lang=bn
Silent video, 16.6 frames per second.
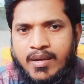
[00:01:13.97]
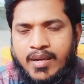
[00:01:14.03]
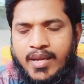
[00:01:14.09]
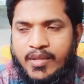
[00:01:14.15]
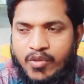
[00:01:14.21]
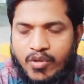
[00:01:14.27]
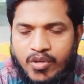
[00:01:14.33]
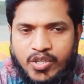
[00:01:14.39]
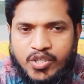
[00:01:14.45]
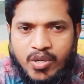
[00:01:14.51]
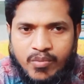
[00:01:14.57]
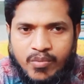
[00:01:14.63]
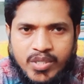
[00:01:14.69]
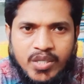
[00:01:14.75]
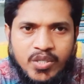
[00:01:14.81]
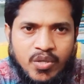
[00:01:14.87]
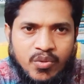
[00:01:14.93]
এ ধরনের
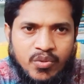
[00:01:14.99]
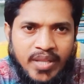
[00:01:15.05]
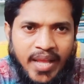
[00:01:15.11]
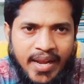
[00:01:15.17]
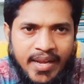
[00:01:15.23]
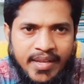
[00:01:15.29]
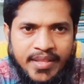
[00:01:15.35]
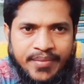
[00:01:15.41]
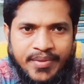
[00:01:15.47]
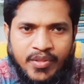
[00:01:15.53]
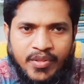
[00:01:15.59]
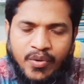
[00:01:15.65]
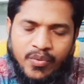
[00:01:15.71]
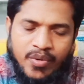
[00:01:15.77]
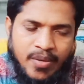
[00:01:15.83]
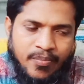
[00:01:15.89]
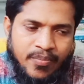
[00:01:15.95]
সমস্যা যখন দেখা দিবে
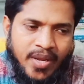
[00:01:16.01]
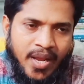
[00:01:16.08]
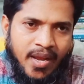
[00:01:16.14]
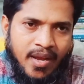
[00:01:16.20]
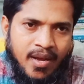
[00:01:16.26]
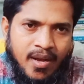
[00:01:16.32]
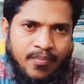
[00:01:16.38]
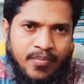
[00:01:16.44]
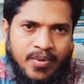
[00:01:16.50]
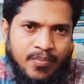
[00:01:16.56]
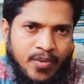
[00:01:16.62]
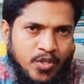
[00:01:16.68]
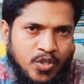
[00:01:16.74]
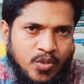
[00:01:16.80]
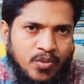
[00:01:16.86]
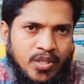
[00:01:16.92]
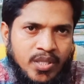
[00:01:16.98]
তখন আপনি আপনার
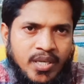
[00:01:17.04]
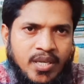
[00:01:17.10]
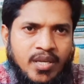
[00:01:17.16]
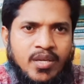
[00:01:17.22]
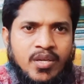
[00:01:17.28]
পার্শ্ববর্তী